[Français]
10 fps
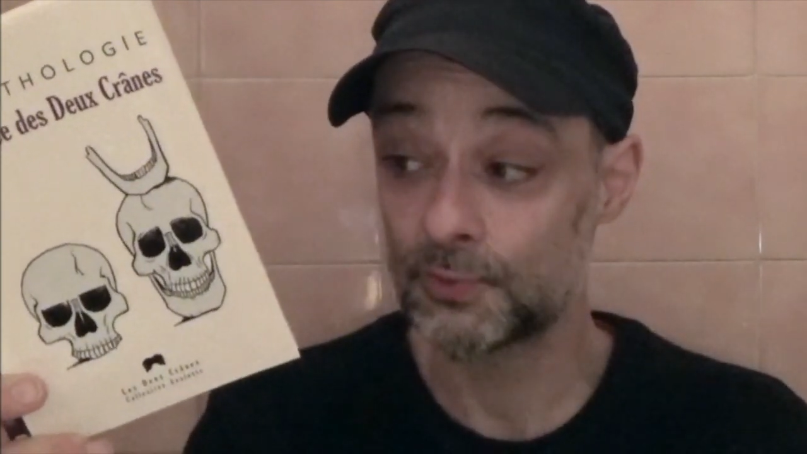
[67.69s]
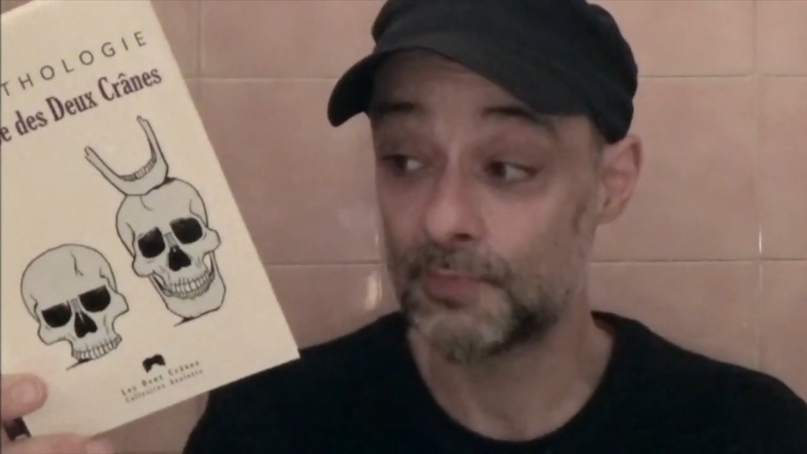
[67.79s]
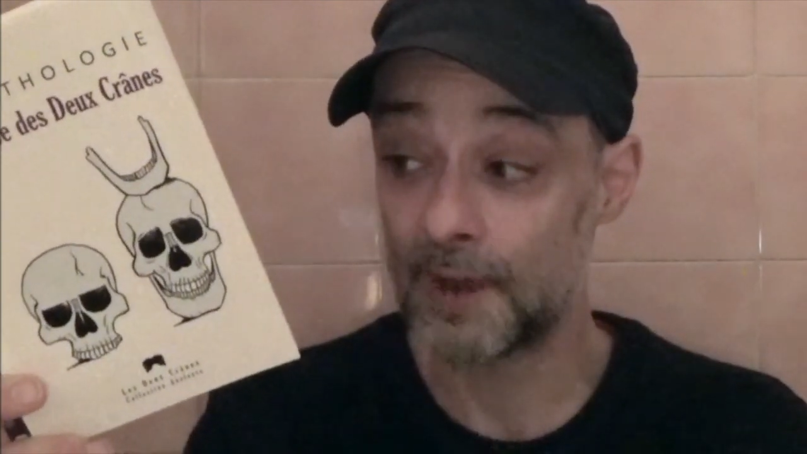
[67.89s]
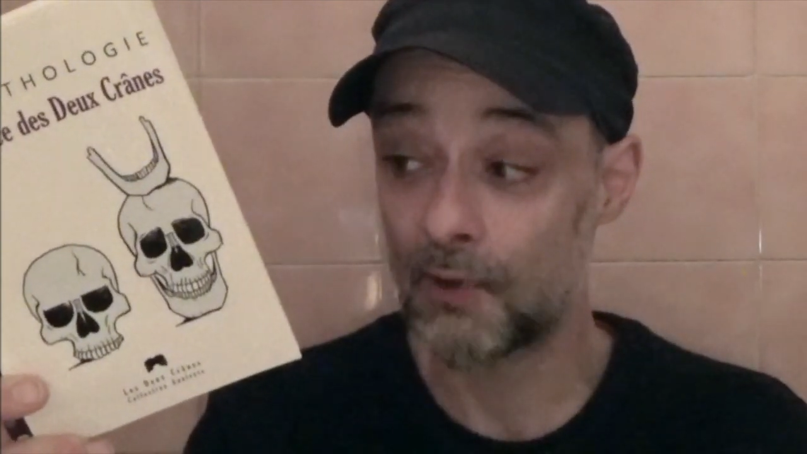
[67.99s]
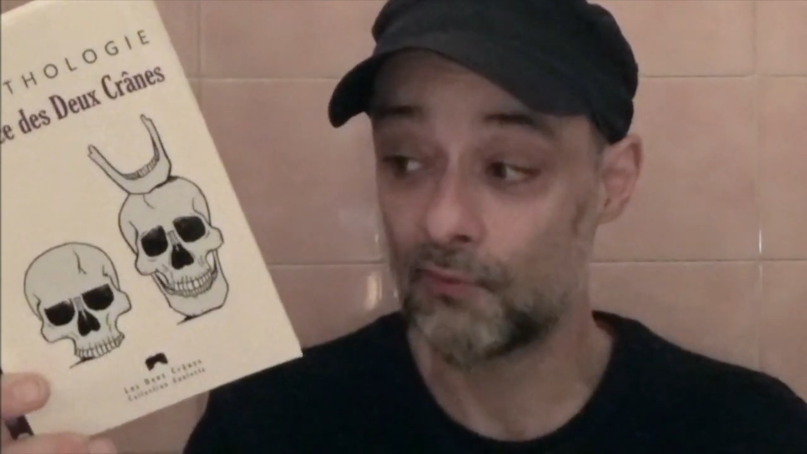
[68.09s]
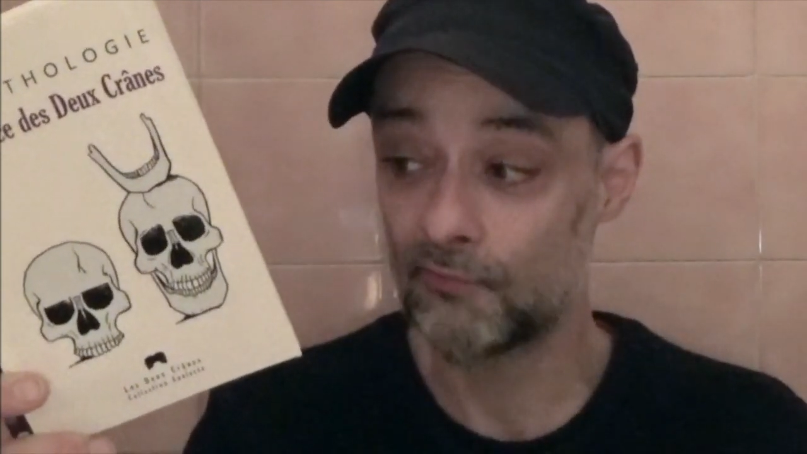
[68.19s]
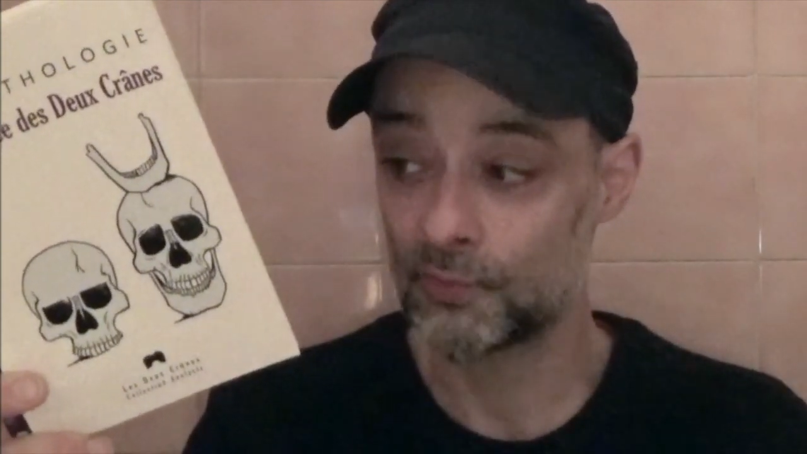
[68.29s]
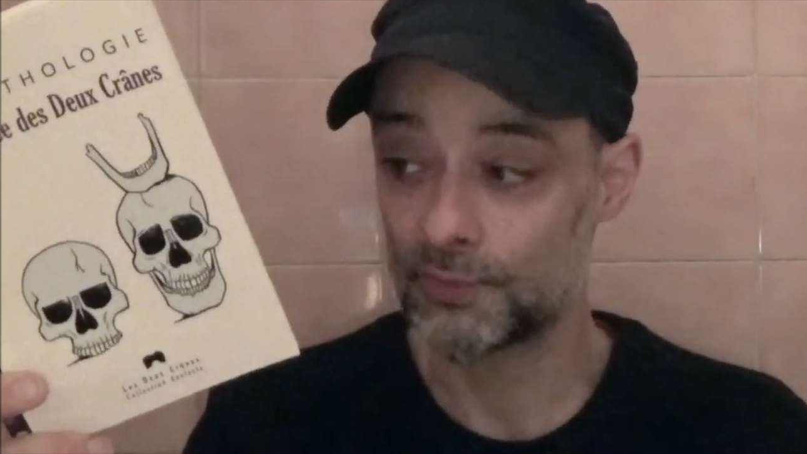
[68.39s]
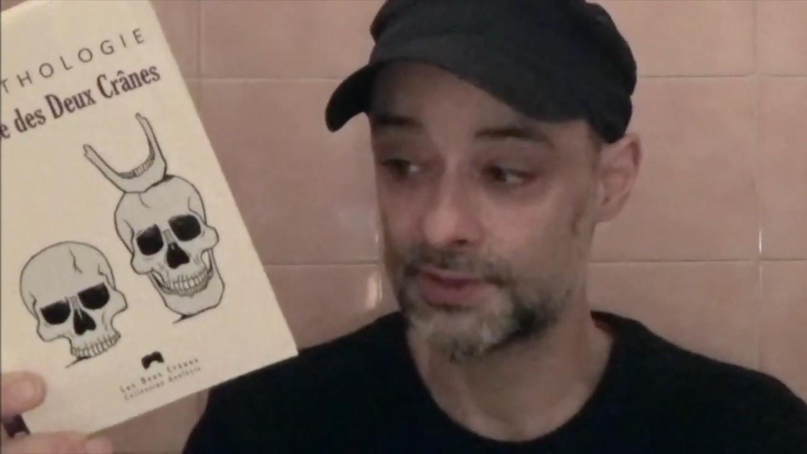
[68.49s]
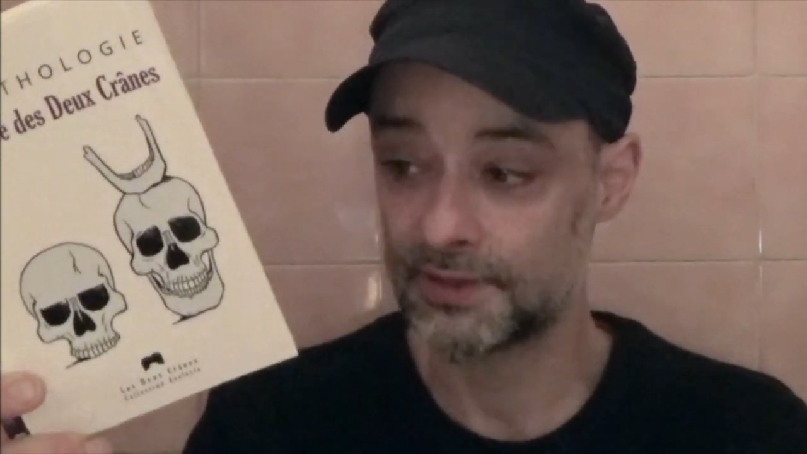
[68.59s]
de marron
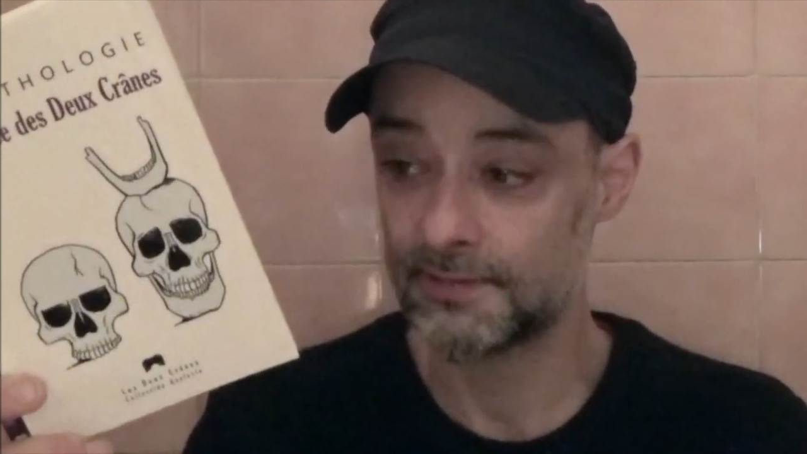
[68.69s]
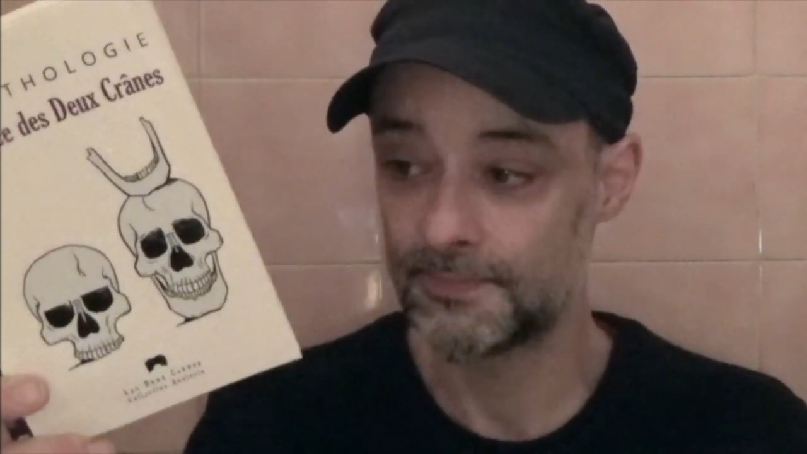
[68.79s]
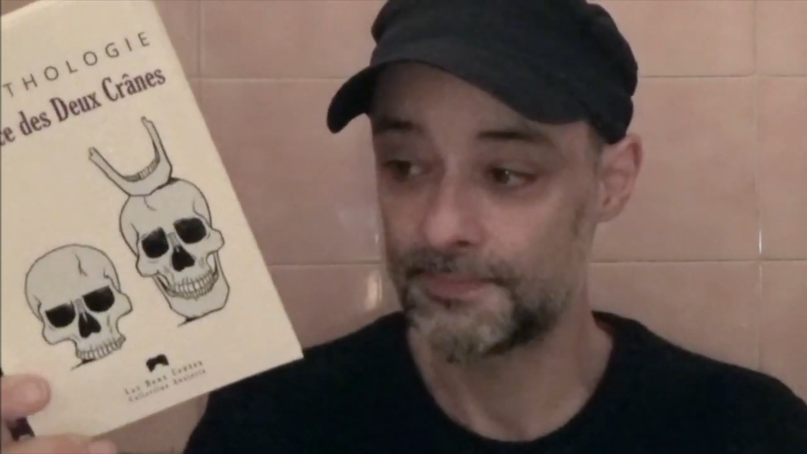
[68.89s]
foncé.